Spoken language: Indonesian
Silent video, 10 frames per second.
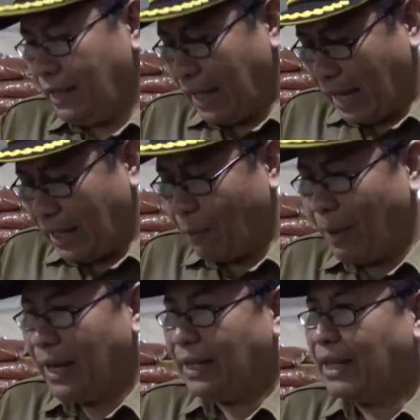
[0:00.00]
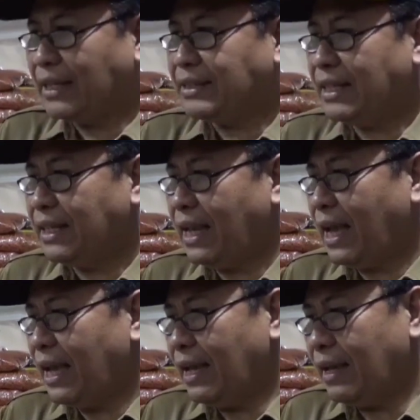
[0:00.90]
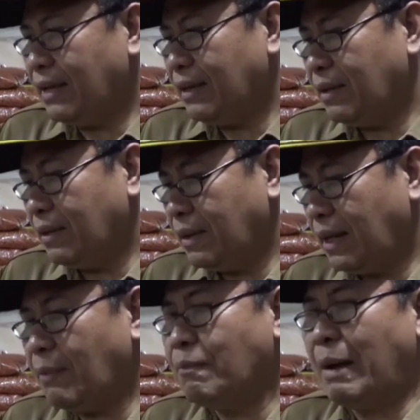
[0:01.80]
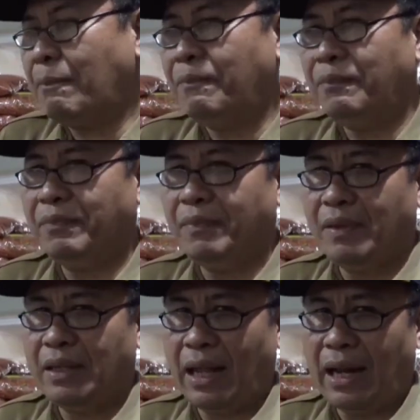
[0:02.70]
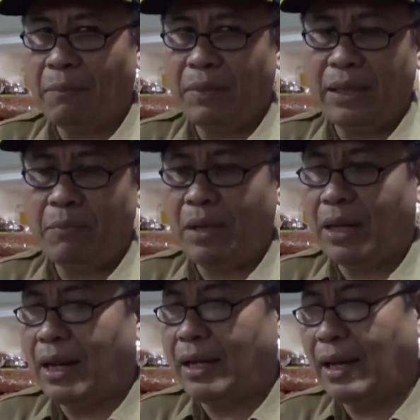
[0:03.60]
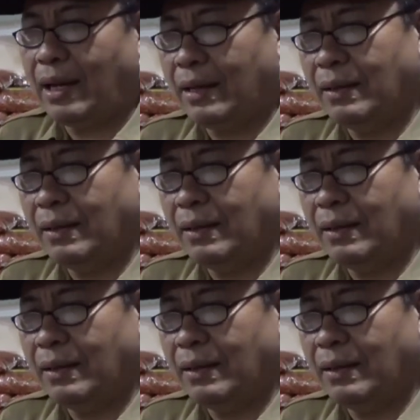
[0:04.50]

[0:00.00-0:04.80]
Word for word: nggak ada paletnya sehingga lembab dalam penyempianan yang